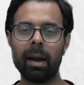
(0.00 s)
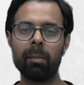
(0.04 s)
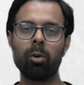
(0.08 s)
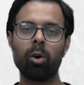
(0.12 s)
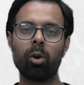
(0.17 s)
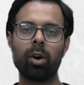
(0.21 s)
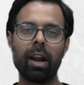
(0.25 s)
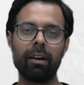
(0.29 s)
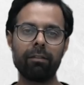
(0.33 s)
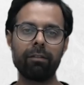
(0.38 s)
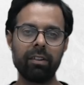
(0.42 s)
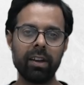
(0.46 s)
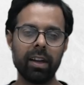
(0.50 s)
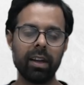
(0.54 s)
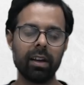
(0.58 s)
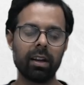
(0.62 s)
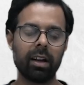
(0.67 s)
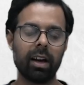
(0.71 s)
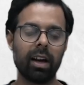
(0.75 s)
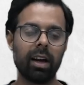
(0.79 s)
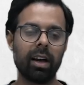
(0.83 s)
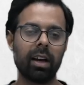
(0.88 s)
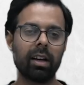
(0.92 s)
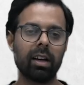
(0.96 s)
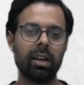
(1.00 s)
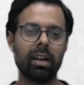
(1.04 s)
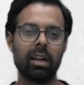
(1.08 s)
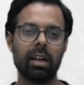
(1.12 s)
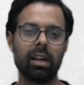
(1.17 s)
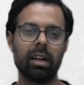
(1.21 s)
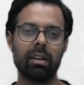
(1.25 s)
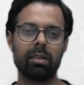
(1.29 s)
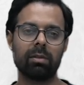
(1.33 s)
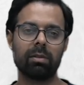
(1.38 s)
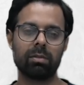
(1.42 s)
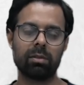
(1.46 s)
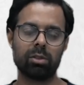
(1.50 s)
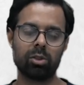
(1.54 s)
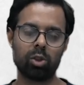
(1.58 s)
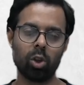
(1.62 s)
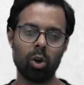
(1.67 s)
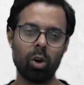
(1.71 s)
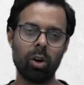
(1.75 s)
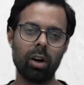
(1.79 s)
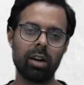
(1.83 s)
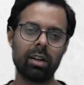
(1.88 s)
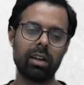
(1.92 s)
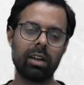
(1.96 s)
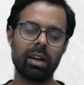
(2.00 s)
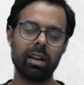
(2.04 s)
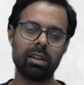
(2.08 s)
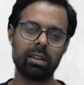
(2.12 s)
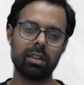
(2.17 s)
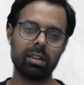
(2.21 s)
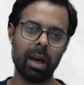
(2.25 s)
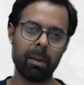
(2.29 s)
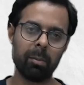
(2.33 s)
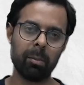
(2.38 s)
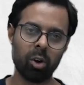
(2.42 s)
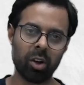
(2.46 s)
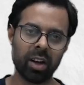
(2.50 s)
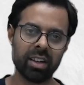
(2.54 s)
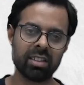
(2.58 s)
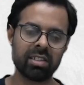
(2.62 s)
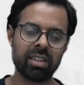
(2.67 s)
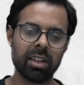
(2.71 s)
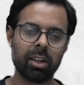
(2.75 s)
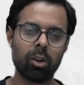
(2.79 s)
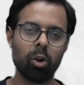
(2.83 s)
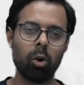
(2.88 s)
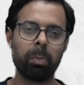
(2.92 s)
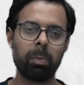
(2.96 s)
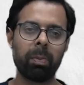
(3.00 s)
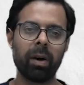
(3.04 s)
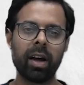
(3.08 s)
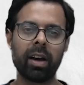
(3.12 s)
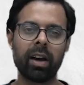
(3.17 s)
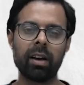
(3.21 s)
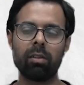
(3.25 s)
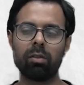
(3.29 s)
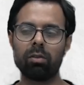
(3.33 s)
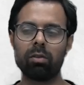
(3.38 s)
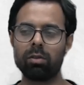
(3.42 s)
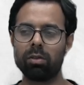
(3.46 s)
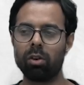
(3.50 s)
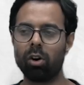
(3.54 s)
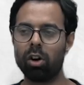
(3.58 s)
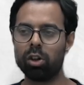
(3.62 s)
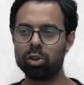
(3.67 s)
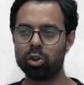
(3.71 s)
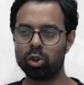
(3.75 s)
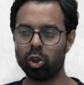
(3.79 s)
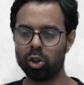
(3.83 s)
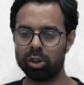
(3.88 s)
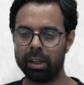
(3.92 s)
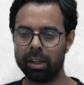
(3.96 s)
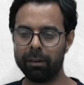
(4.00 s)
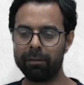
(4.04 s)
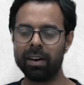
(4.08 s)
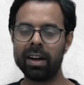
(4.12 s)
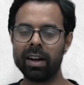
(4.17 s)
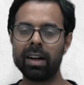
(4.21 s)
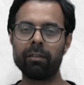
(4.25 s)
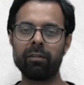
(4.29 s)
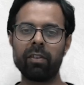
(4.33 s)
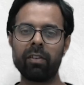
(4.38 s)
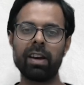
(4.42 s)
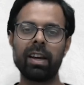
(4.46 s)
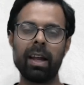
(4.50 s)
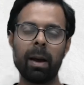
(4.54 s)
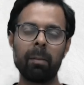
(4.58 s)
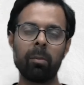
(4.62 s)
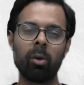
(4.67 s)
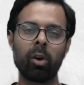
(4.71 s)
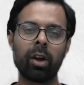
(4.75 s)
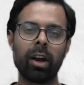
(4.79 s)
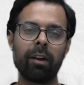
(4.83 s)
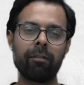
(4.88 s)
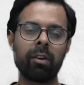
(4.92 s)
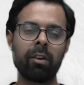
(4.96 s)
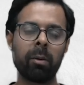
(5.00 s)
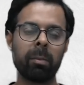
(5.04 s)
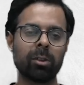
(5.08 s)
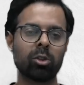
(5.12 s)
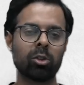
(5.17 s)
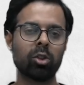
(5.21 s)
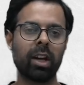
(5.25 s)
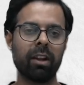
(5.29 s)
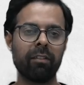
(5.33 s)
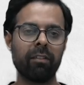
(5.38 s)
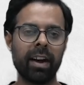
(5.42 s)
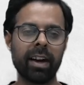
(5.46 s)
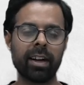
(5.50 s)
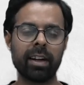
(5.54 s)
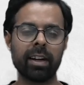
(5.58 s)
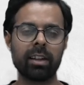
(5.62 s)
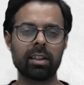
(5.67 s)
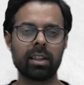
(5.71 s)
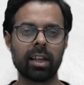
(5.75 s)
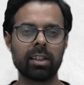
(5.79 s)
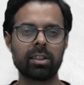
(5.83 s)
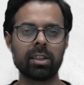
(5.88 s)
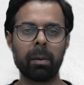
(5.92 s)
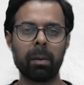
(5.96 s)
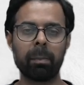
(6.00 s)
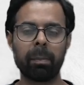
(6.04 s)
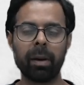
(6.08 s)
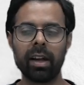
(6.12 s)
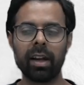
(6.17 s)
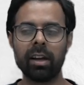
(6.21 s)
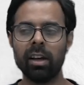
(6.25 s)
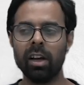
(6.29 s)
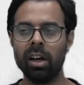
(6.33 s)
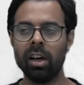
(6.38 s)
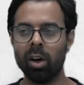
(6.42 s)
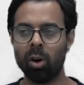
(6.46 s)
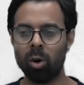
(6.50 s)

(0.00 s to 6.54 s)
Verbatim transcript: डेमोग्राफी जो डेमोक्रेसी के ऊपर और जो डिफरेंट डिफरेंट डेमोग्राफी में जो डिवाइडेड था जापान